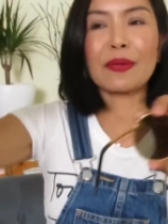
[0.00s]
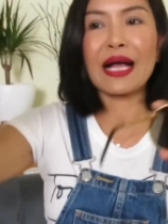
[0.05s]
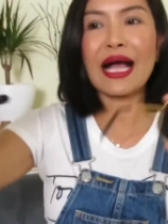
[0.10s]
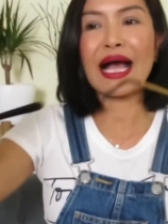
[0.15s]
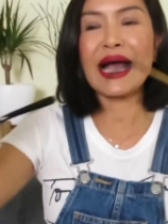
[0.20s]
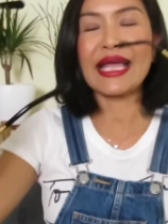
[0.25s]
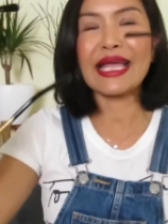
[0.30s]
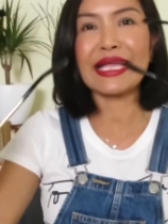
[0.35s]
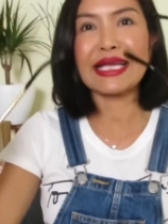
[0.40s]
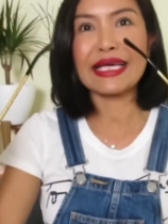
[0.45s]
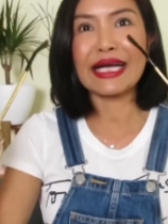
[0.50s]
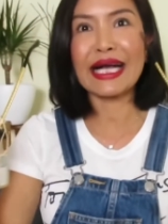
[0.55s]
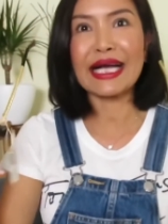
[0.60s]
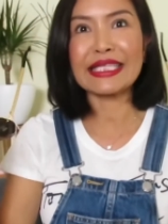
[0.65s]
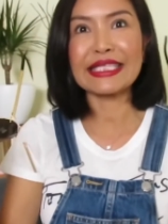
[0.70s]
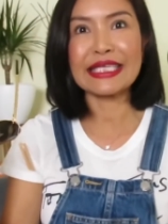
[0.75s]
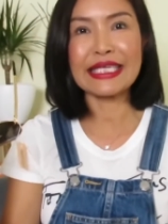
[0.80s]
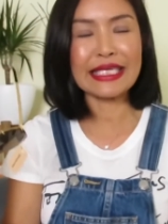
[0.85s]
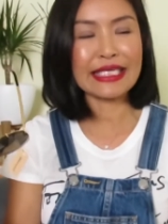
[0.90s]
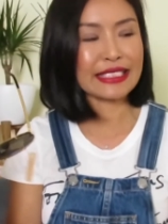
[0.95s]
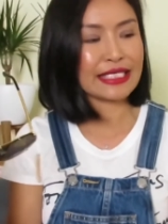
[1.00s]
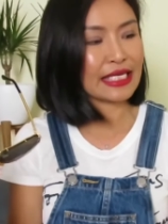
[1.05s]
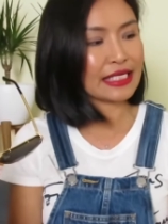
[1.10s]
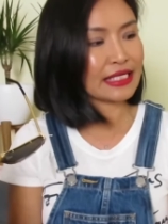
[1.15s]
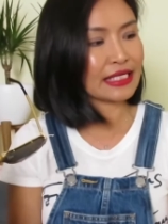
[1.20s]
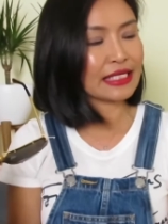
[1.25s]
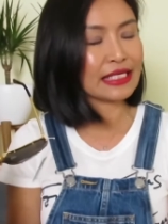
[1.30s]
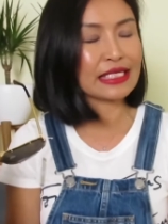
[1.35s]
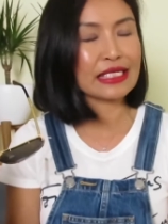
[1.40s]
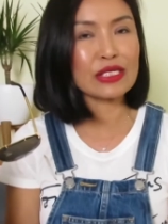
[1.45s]
ใครนะคะที่จะ
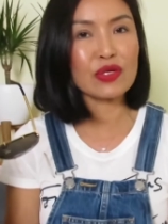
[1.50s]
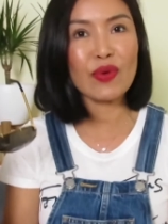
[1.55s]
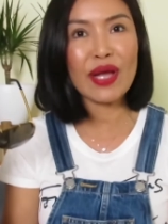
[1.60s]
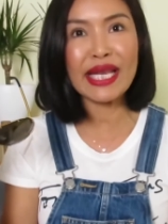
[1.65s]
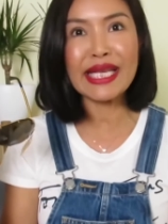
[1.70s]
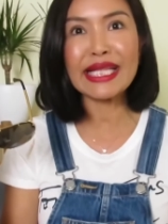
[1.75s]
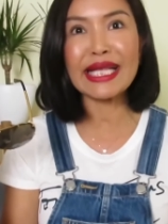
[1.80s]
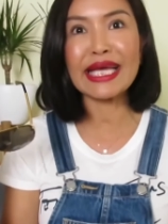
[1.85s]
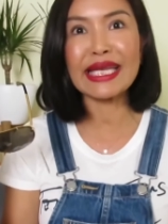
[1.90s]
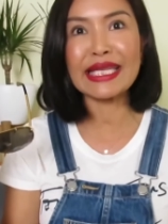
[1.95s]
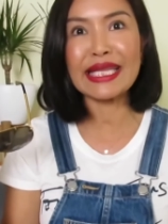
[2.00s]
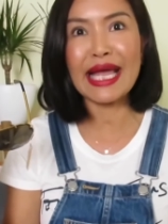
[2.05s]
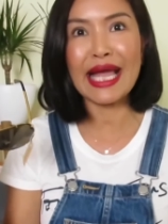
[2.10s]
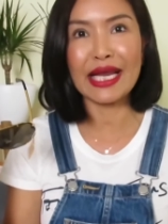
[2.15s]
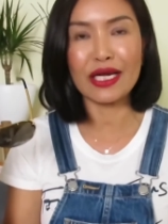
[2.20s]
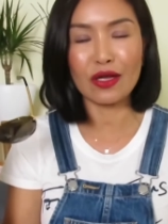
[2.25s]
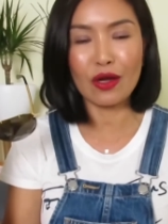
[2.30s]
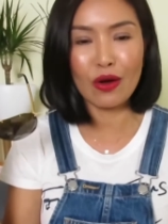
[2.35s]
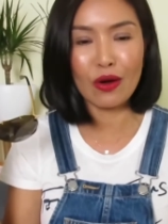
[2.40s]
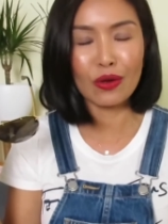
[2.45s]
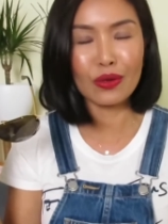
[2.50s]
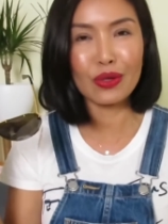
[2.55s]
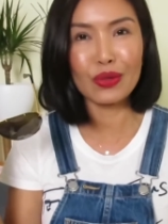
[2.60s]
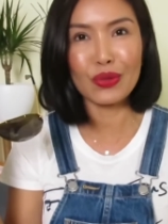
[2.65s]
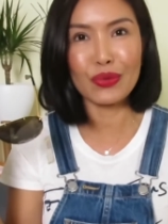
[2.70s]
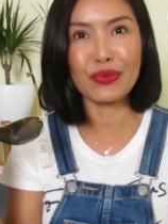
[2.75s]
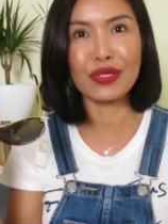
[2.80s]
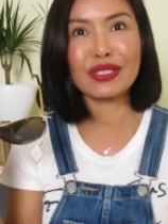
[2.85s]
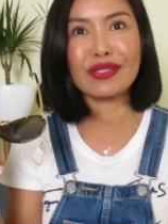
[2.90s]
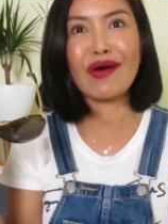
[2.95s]
ซื้อแว่นกันแดดของหลุ
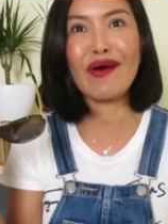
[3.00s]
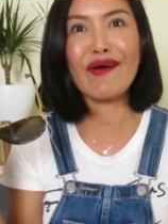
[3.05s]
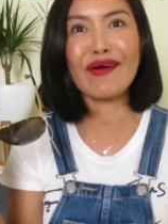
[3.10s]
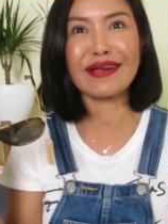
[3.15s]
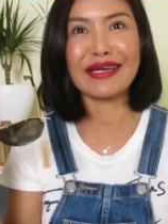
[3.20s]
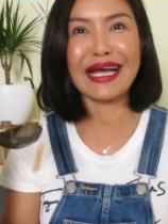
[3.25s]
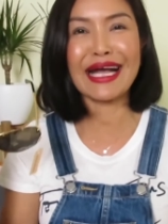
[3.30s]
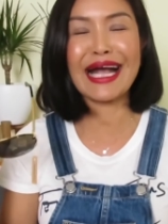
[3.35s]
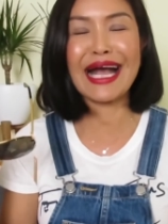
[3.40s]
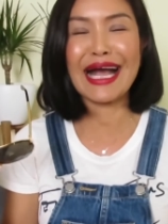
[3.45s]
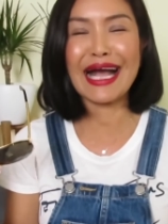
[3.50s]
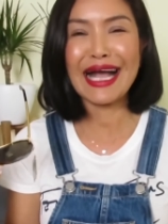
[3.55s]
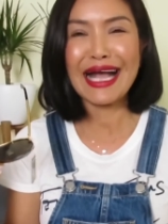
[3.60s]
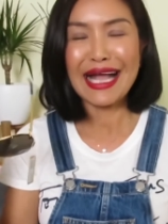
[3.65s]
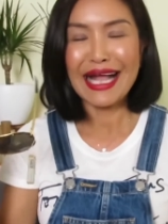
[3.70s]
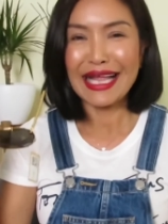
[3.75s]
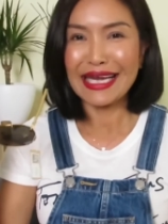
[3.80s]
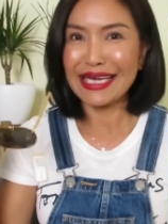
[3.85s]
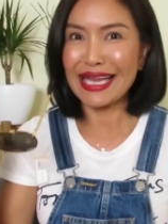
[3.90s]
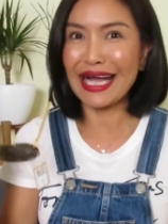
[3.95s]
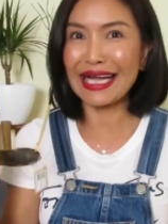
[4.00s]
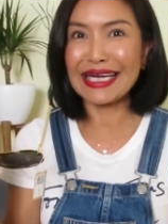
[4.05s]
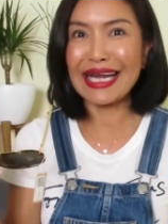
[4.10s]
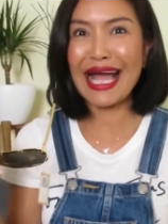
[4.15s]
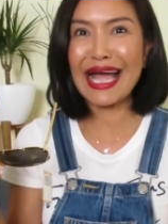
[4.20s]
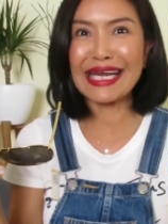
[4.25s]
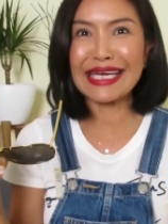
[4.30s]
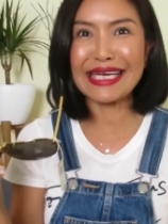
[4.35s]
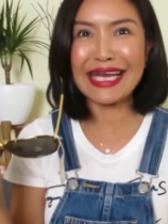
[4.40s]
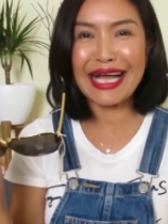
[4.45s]
ยวิตองนะคะ ดัง
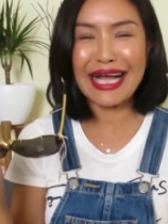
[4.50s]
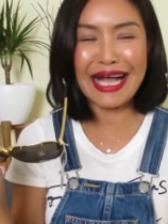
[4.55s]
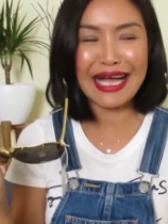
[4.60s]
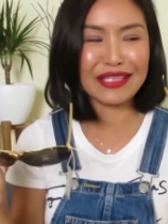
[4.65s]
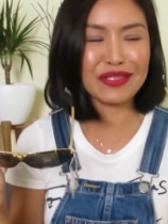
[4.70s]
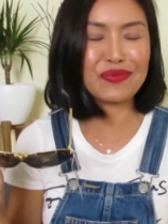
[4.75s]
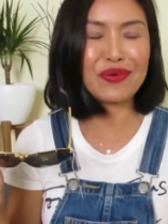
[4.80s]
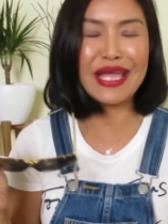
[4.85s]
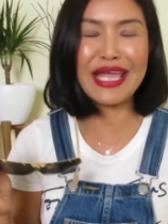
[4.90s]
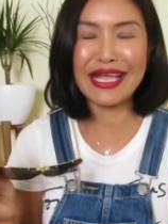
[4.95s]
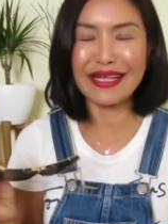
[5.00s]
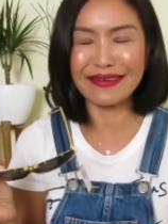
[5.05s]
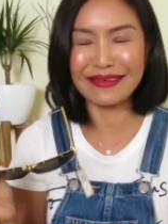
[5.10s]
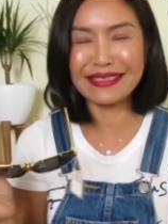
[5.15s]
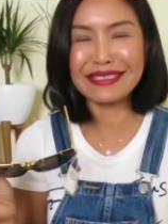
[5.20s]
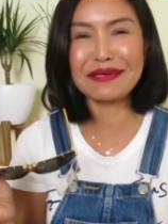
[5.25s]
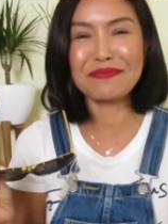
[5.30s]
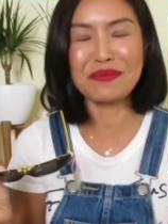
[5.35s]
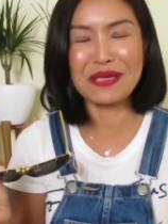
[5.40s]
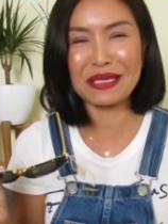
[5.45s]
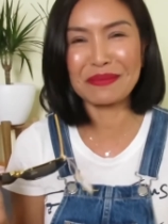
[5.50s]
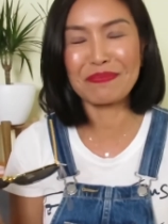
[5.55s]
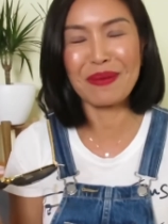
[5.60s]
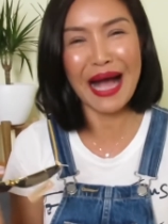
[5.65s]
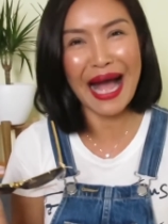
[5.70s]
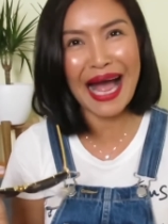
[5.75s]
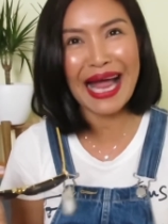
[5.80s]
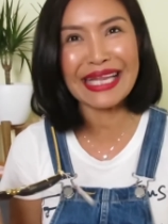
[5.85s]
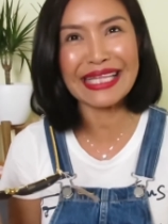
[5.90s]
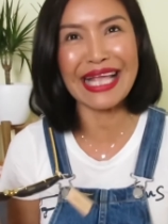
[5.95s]
นั้นนะคะ ตัวเองก็คือผิดพ
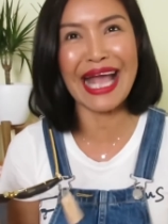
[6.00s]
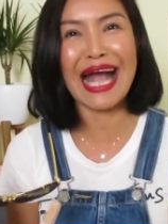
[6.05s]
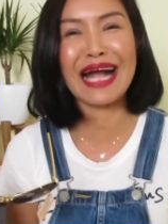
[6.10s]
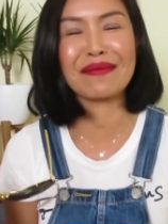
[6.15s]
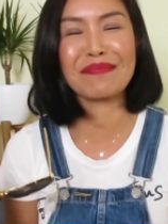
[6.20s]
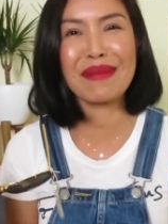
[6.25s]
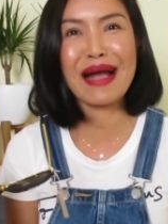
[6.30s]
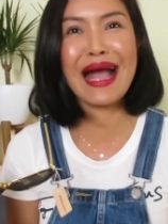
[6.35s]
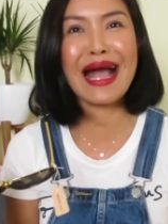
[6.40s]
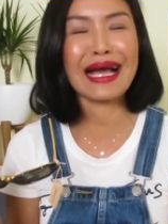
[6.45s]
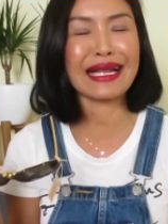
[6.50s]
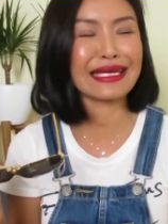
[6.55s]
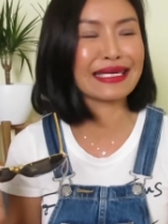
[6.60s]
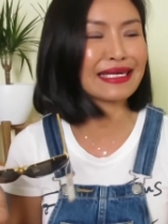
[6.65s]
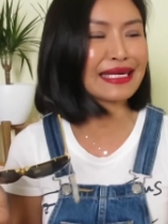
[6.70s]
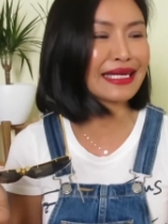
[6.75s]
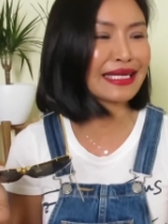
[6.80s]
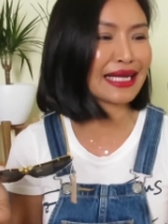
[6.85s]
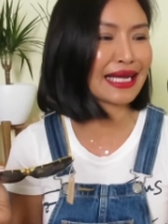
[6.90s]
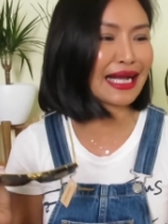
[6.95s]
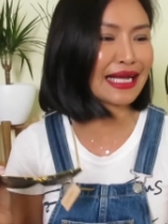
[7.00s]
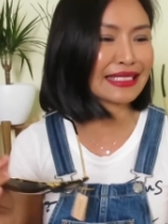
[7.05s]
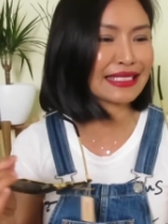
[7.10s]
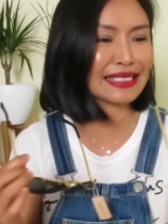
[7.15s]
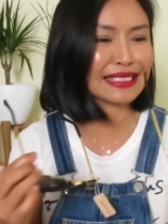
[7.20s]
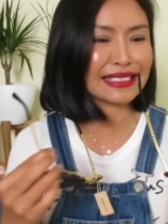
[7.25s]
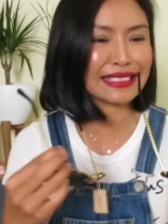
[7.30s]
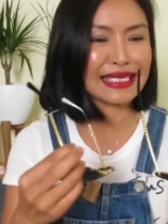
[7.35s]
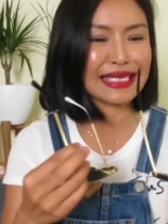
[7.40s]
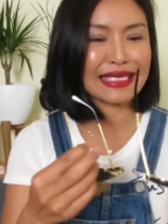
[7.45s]
ลาดอย่างมากเลยนะคะ จ
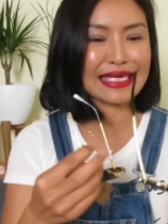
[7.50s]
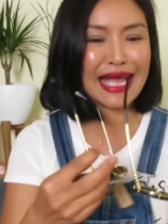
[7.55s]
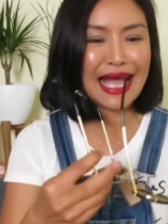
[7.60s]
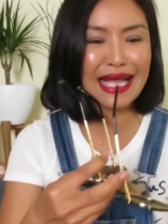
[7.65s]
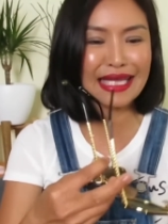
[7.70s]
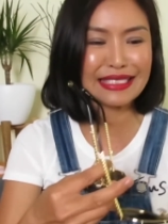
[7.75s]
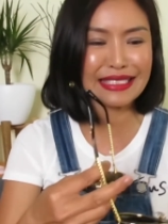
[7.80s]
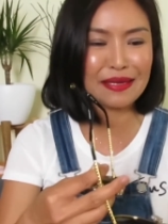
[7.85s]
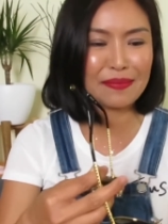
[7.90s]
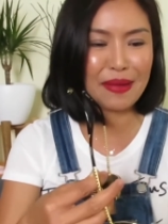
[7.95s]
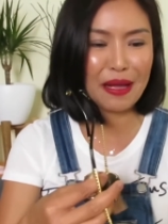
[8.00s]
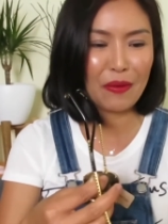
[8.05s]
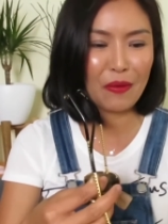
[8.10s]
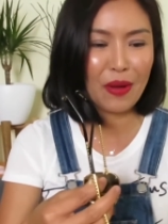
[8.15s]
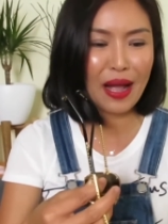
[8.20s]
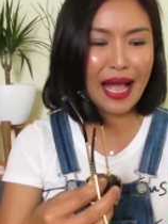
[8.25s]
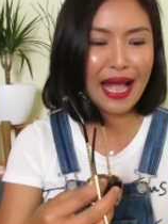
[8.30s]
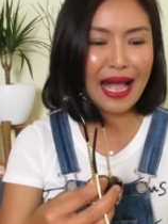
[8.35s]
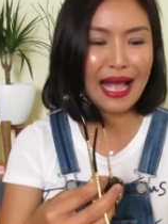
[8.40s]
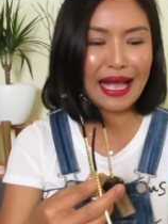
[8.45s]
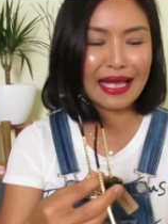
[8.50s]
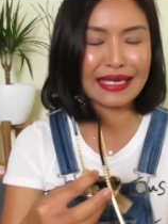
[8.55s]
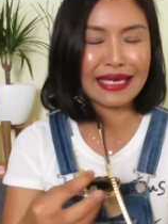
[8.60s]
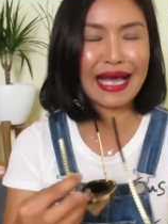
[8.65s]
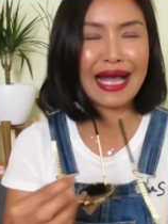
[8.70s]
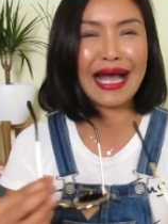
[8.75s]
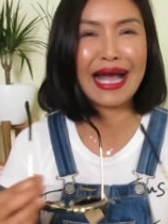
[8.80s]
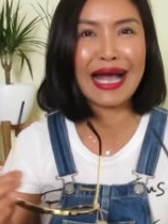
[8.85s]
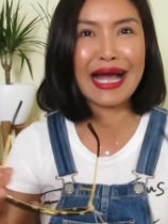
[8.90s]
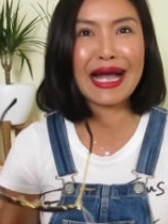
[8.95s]
ริง ๆ น่าจะแบบว่า
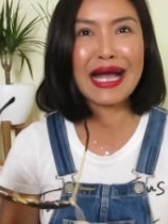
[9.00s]
นะคะ